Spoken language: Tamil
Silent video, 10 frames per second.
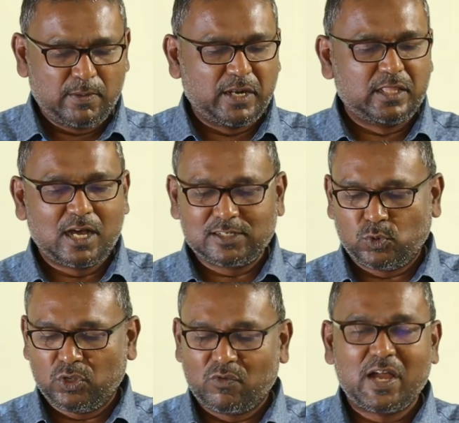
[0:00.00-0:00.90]
இப்போ நான் இதை
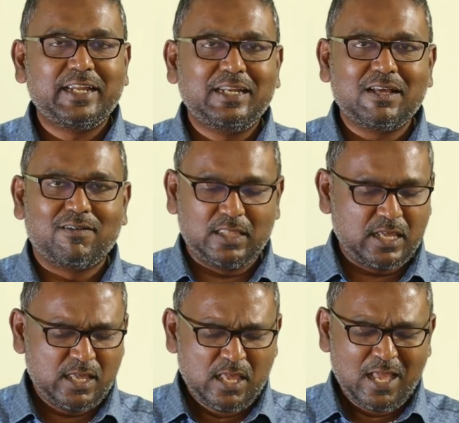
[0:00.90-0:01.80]
காசு கொடுத்து வாங்கிட்டு தான்
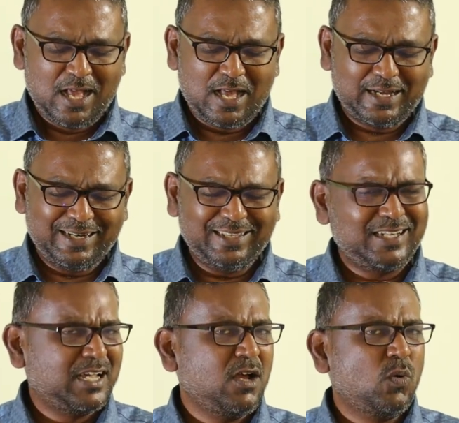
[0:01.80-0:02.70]
வந்தேன்
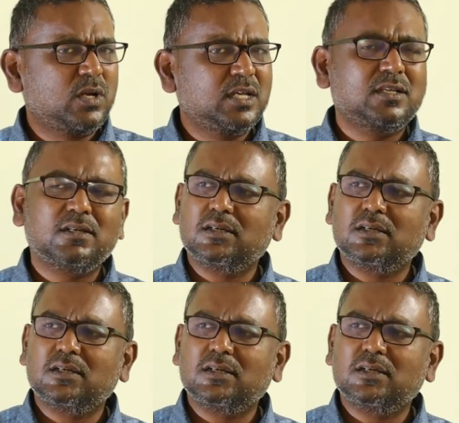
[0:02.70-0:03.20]
கிட்டத்தட்ட ஒரு